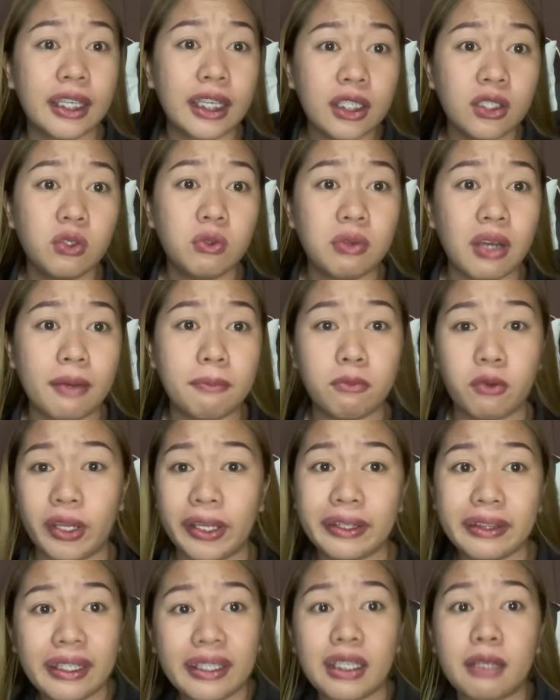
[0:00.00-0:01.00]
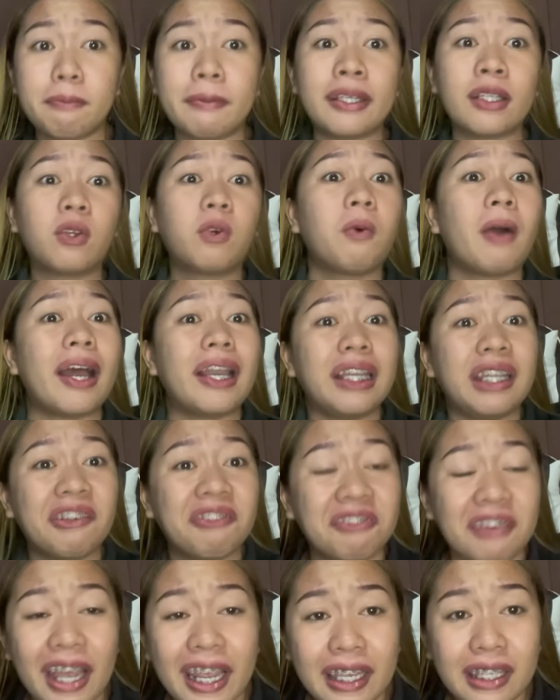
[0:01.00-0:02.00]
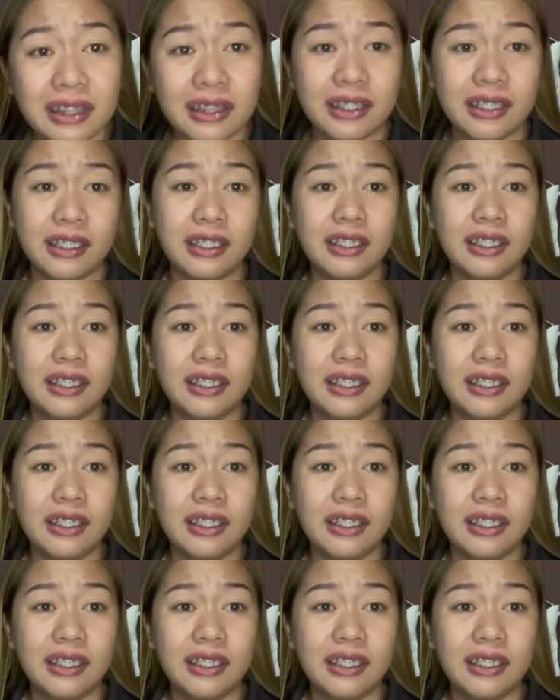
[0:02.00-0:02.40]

kinuha mo, hindi naman qualified.